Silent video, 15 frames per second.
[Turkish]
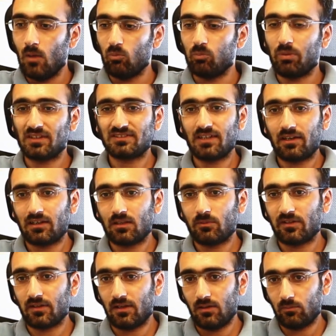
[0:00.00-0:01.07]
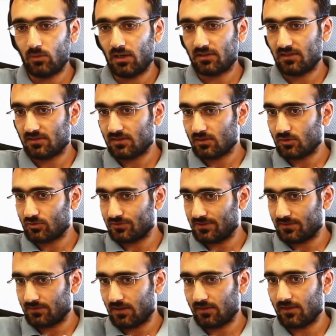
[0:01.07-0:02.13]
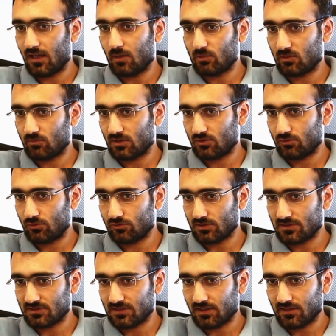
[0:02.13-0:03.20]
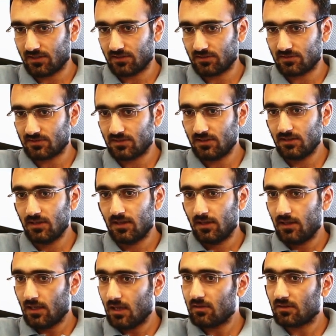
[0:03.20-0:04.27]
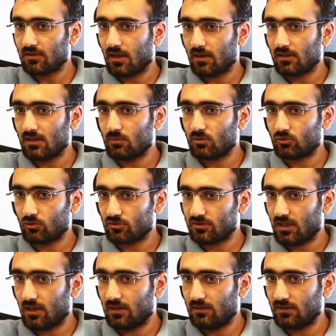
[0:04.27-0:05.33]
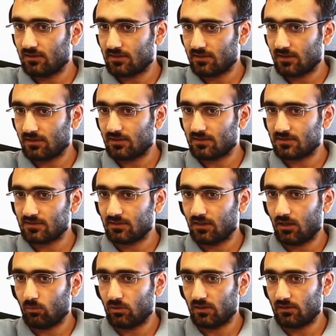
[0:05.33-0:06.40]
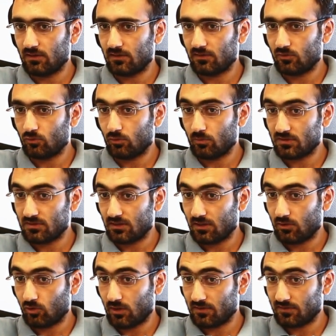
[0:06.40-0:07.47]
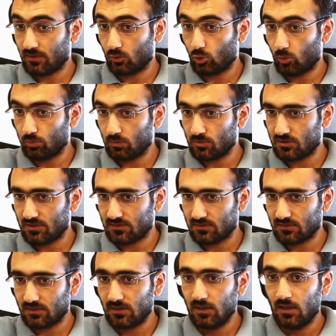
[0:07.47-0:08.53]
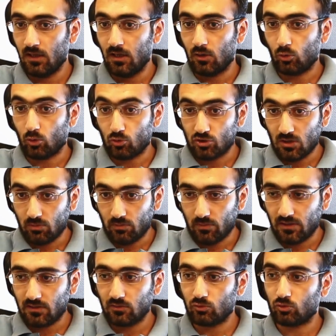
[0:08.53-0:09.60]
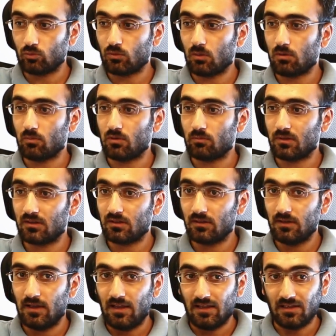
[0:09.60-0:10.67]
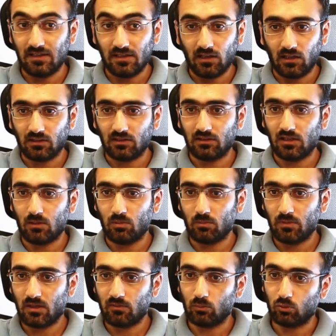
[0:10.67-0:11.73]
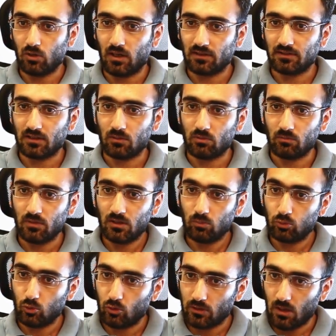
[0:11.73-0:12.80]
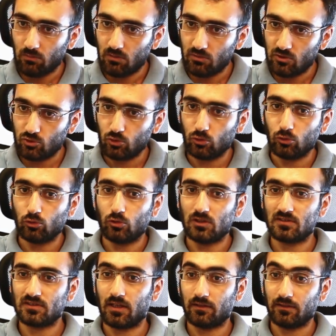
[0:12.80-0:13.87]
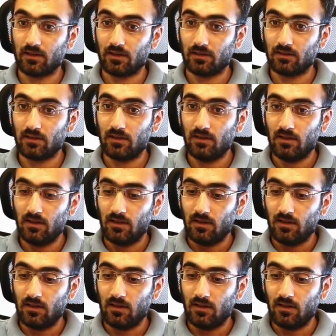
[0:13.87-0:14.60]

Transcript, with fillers: Bir pazarlama da, marketing üzerinden devam etmek istiyorsanız kariyerinize. Evet yani iyi bir sosyal yeteneklerinizin, kabiliyetlerinizin olması gerekiyor. Yani toplum içerisinde konuşabilmek, sunum yapabilmek, iyi algılayabilmek ve bunu aktarabilmek. Bu da önemli bir şey oluyor. insanlarla.